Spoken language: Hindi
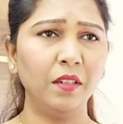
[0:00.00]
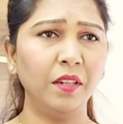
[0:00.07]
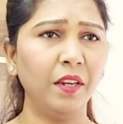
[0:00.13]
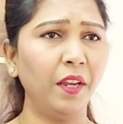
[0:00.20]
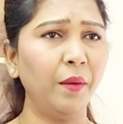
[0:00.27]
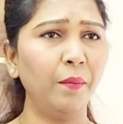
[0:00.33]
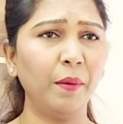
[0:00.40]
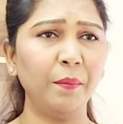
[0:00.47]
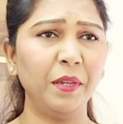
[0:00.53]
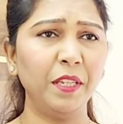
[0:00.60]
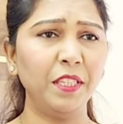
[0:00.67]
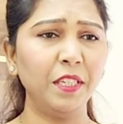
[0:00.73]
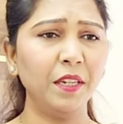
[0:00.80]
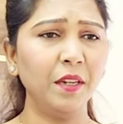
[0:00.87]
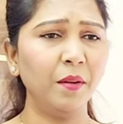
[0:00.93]
नहीं मम्मी
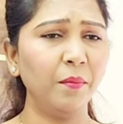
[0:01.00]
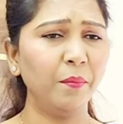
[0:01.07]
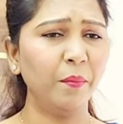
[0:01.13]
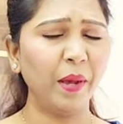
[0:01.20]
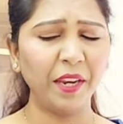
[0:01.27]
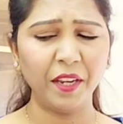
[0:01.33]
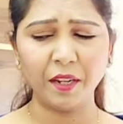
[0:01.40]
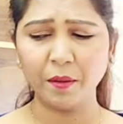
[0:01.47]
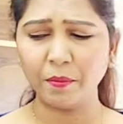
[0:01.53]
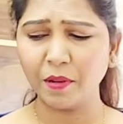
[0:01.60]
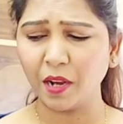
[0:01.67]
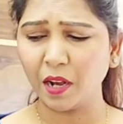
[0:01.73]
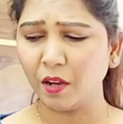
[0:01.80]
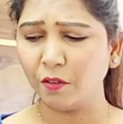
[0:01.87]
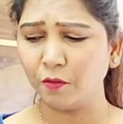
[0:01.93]
जी मैंने कब
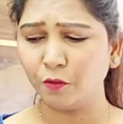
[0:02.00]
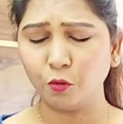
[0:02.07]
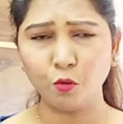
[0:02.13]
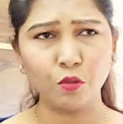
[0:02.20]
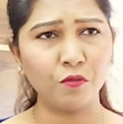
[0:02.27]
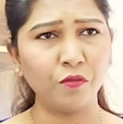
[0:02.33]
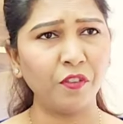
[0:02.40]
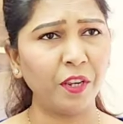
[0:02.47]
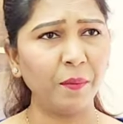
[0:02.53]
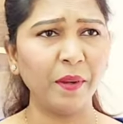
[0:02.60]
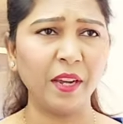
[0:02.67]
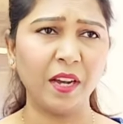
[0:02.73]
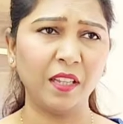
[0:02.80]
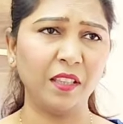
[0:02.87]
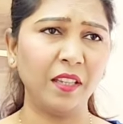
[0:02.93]
कहा फ्रूट्स फ्री
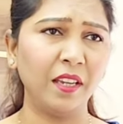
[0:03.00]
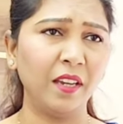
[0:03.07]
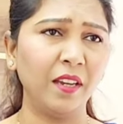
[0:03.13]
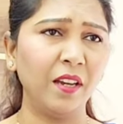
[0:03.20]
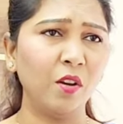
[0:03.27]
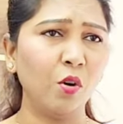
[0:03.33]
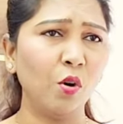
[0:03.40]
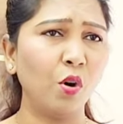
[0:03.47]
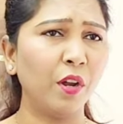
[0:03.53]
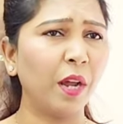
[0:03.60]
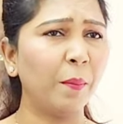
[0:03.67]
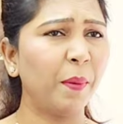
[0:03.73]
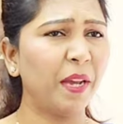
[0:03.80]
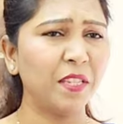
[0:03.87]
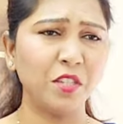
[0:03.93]
में आते हैं और
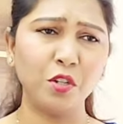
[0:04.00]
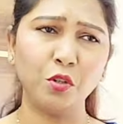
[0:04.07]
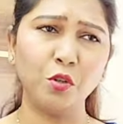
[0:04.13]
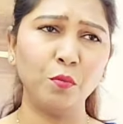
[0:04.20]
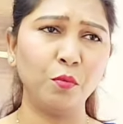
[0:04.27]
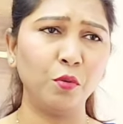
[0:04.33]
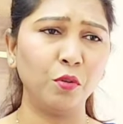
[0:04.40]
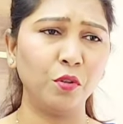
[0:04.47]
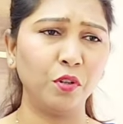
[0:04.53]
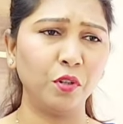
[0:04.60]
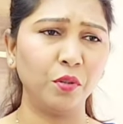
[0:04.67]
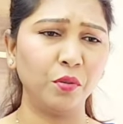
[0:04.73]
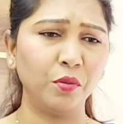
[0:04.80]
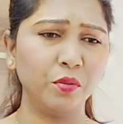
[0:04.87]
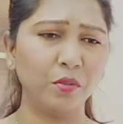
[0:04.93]
आप ऐसे क्यों बोल रहे हो